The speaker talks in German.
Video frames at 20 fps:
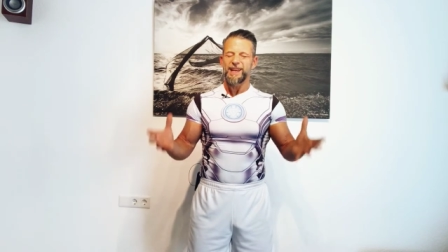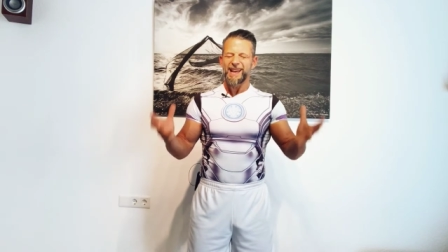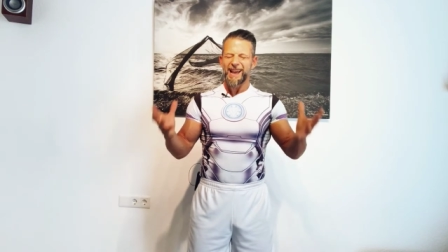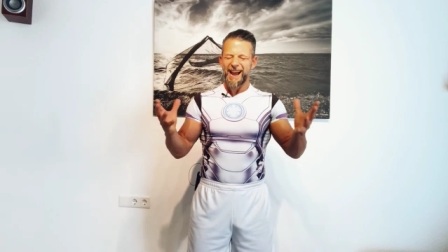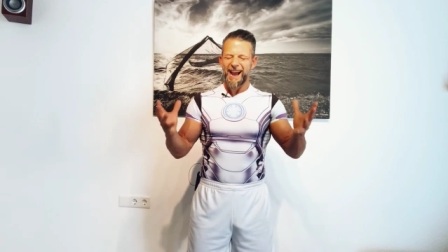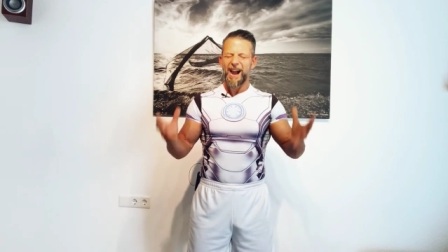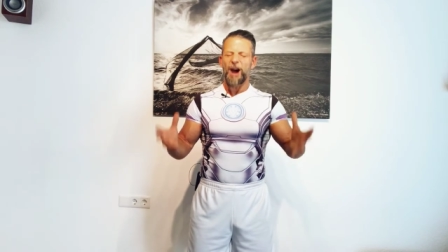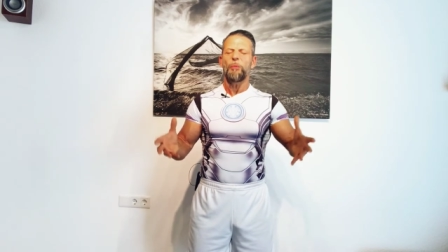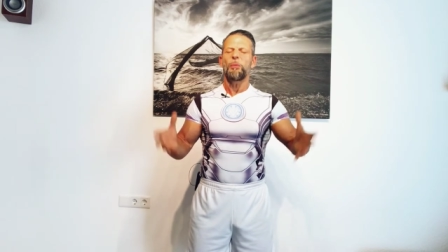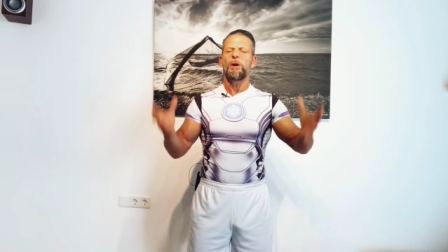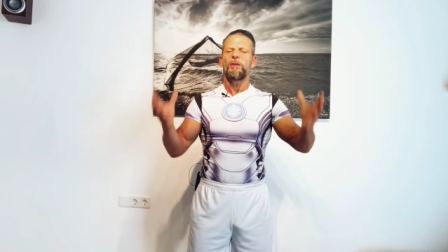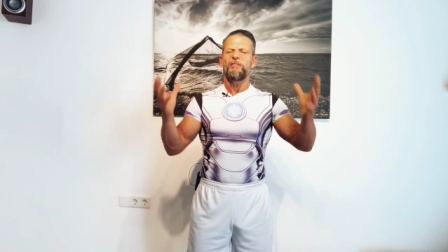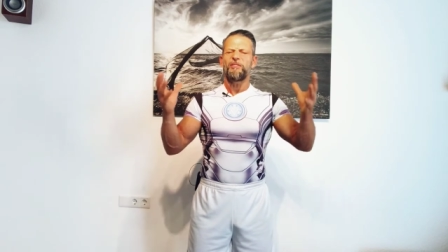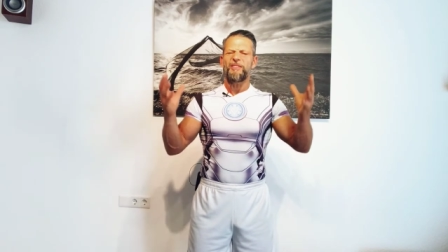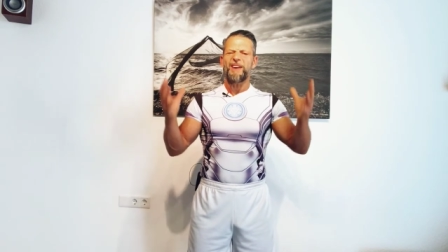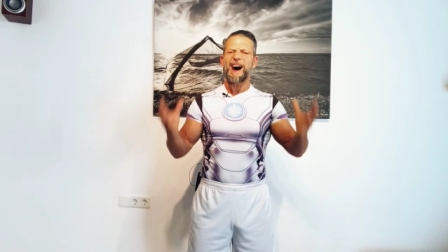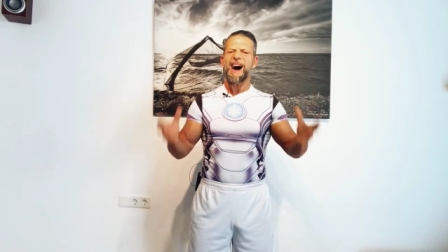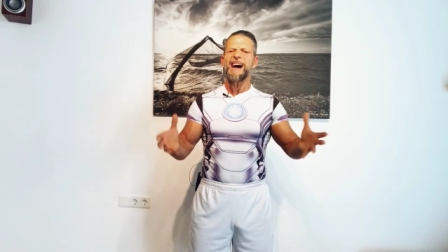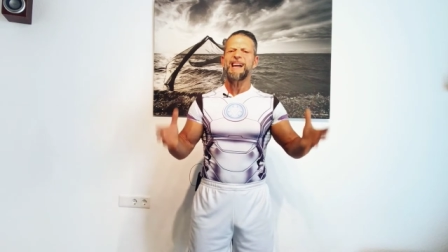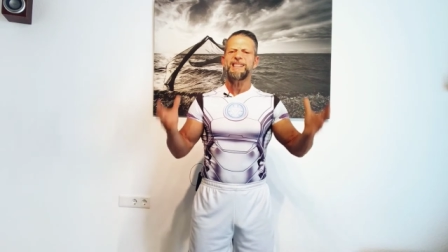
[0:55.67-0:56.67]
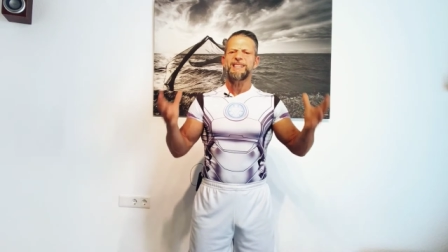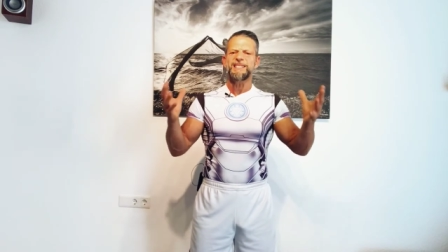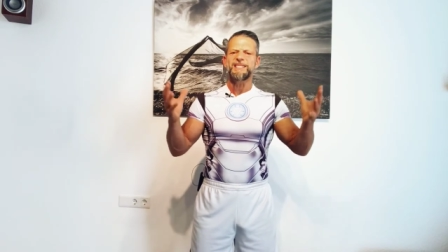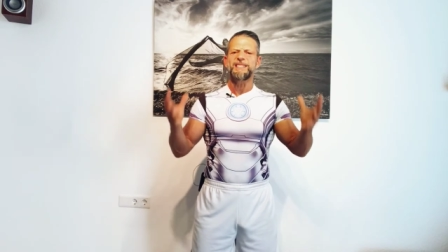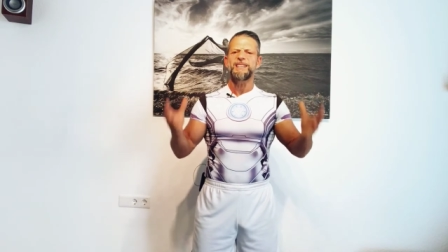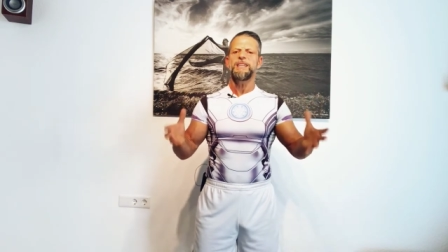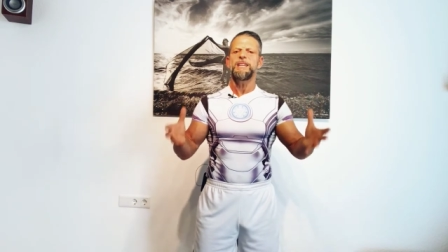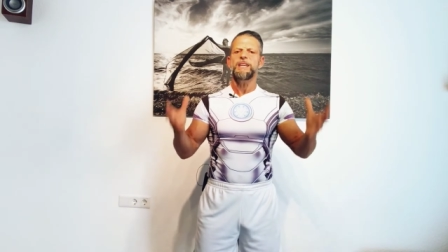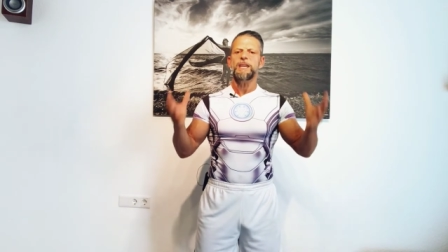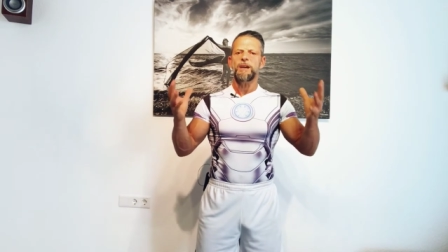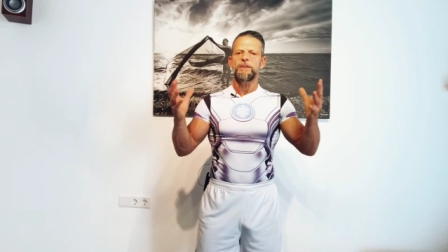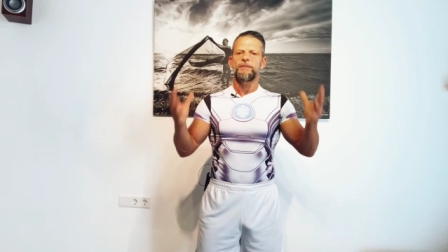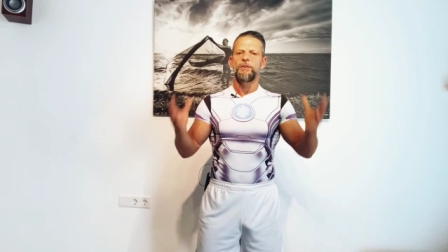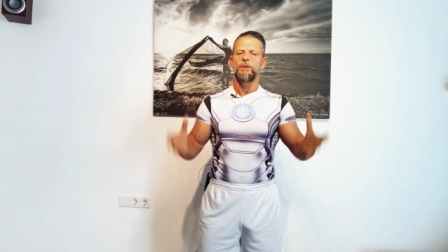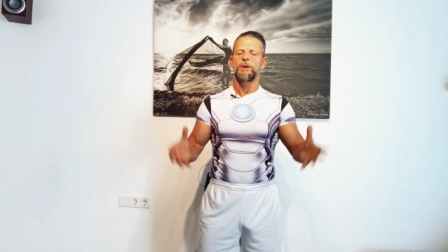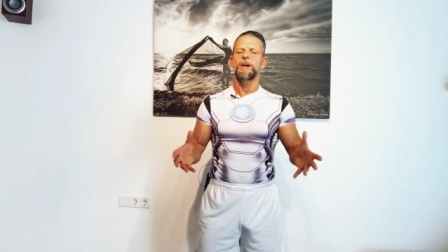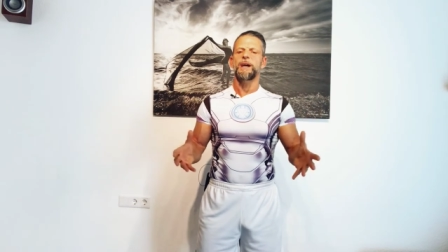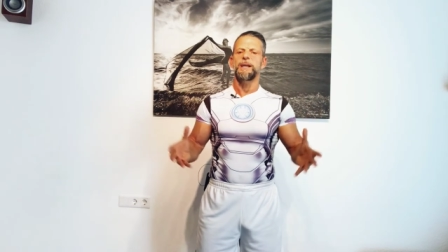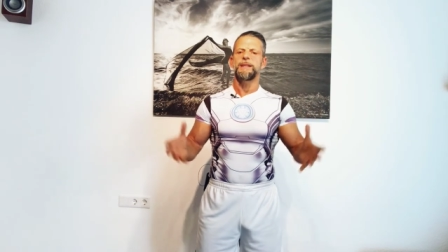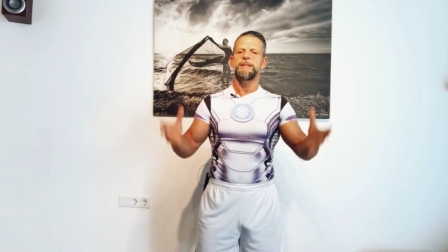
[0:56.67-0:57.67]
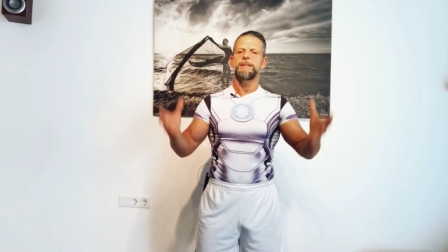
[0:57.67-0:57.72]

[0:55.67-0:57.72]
Aber wahnsinnig erfolgreich.